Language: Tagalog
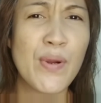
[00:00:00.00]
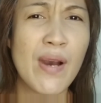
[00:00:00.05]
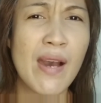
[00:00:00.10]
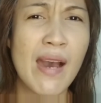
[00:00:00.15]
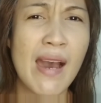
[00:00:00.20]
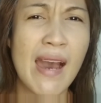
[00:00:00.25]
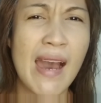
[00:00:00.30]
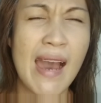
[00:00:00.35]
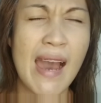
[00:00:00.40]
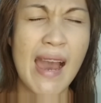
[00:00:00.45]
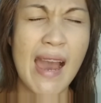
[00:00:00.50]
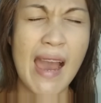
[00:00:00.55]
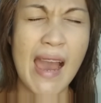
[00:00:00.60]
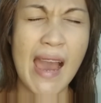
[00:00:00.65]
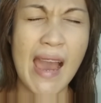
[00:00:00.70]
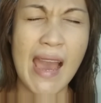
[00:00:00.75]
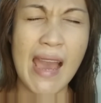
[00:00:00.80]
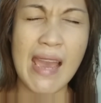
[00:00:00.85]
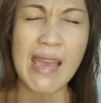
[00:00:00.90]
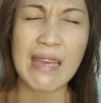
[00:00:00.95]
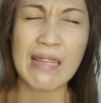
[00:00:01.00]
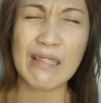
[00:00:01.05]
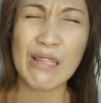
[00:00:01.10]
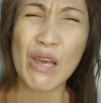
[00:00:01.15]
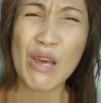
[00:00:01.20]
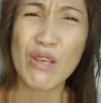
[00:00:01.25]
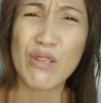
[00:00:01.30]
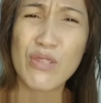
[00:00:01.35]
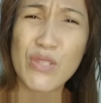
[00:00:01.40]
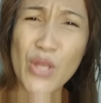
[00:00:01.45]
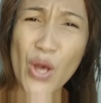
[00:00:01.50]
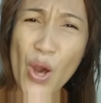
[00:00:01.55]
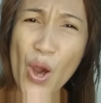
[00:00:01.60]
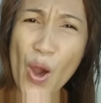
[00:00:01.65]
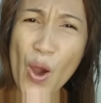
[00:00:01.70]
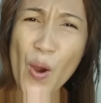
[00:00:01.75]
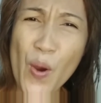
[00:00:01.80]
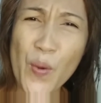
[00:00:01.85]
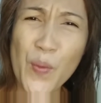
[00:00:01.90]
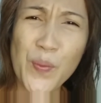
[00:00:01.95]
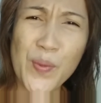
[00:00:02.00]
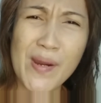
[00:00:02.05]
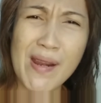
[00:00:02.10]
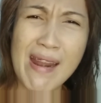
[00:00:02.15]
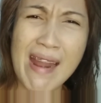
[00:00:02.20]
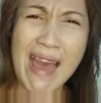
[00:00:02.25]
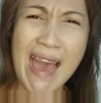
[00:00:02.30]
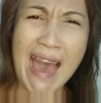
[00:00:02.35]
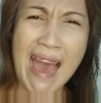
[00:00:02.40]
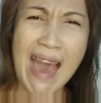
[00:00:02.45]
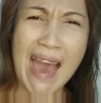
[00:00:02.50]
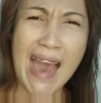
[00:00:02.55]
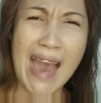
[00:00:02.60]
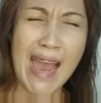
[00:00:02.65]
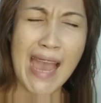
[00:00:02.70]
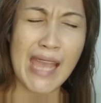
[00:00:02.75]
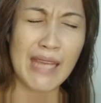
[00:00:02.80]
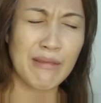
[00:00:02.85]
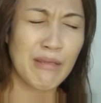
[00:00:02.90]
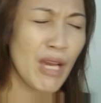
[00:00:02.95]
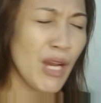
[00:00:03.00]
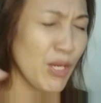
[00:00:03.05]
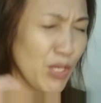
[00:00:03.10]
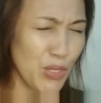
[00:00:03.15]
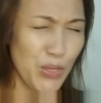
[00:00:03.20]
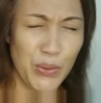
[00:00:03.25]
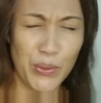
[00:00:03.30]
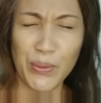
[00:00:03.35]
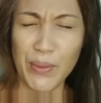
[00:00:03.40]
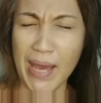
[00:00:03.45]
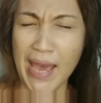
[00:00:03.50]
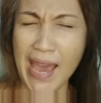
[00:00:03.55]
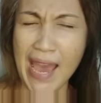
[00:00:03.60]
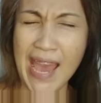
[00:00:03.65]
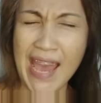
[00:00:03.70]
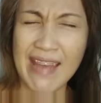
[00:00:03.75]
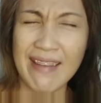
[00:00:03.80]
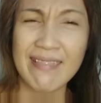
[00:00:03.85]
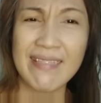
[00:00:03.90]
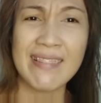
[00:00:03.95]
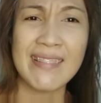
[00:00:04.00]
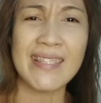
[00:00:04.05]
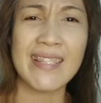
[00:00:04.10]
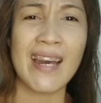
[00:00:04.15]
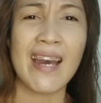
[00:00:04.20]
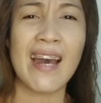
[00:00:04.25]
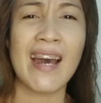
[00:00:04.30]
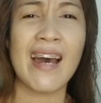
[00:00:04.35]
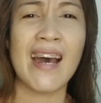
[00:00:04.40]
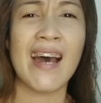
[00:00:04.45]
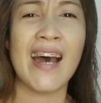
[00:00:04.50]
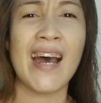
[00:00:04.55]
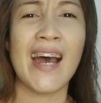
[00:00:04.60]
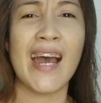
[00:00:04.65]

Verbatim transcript: bright, so bright, Brenda.